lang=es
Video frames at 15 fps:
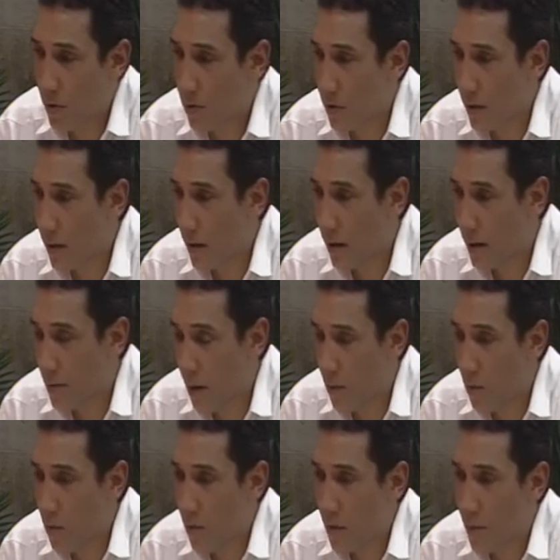cuando
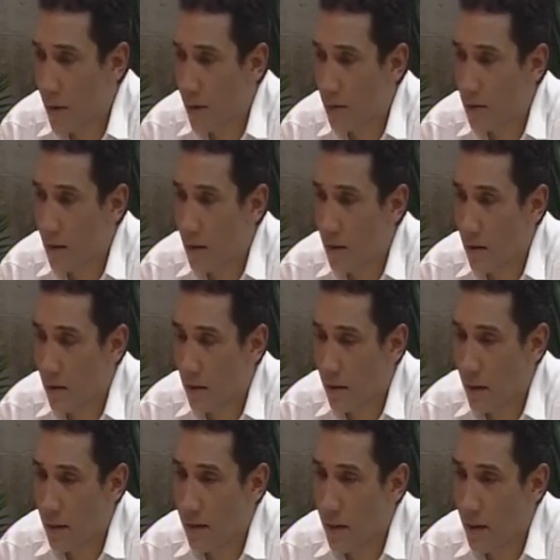intercambiamos con la prensa
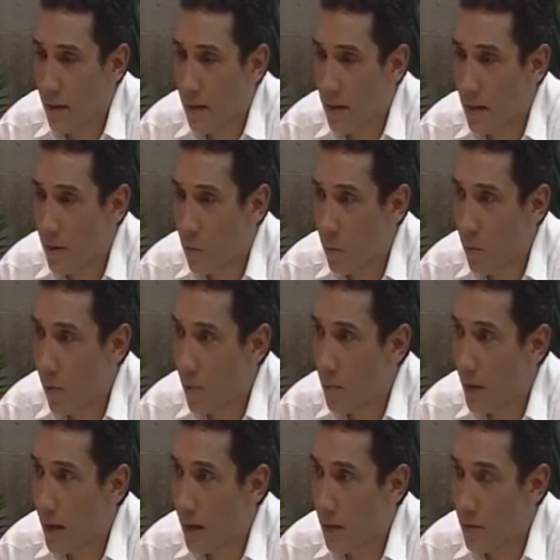en el día de ayer estuvimos
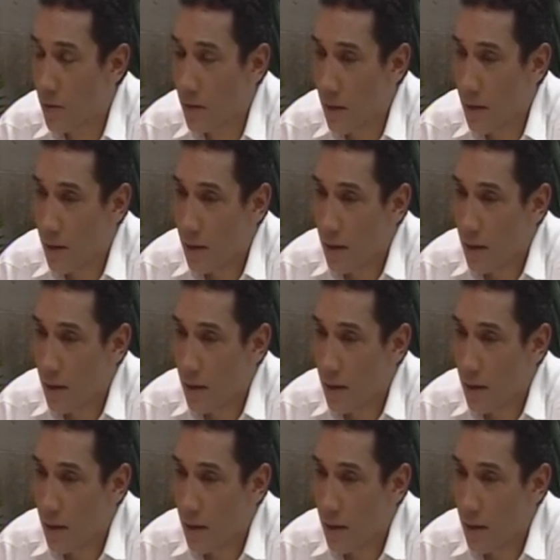explicando